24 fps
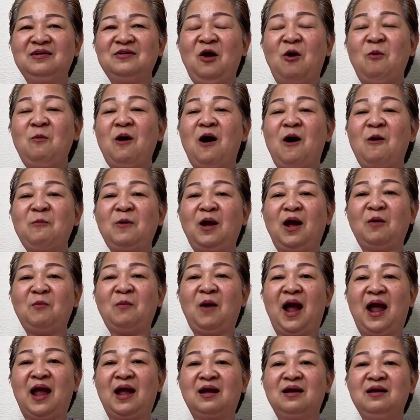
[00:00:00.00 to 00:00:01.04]
đúng không các
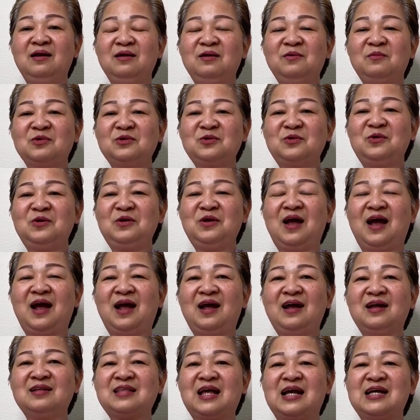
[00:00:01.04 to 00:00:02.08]
bạn và tôi
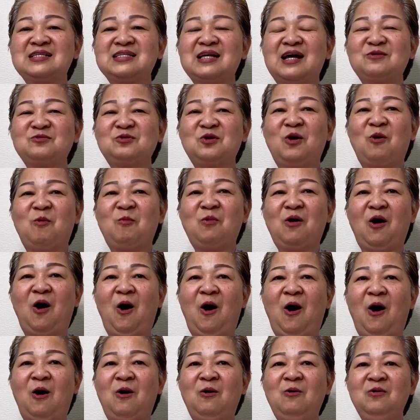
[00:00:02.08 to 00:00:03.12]
hả tại sao tôi không
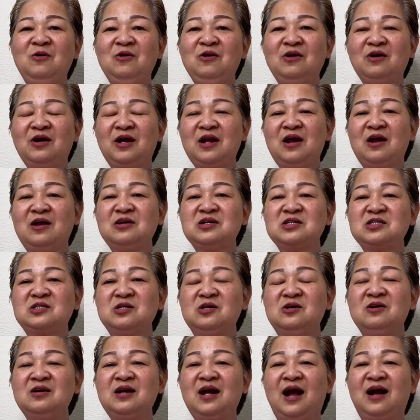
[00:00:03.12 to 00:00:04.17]
khổ cái đó nó
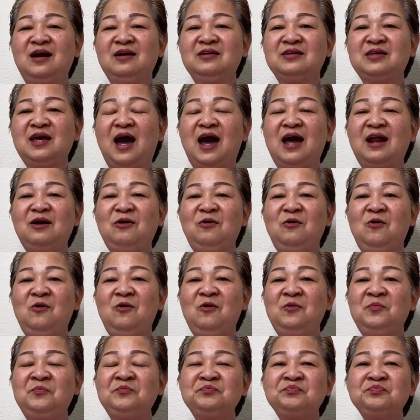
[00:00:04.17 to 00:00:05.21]
sướng gần chết
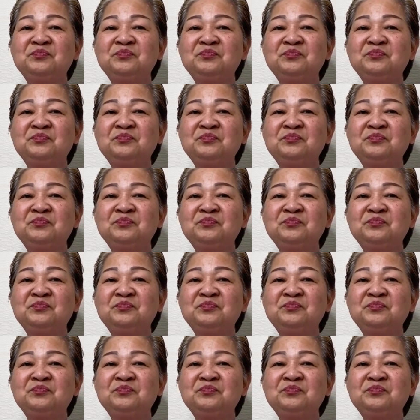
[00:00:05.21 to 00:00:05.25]
luôn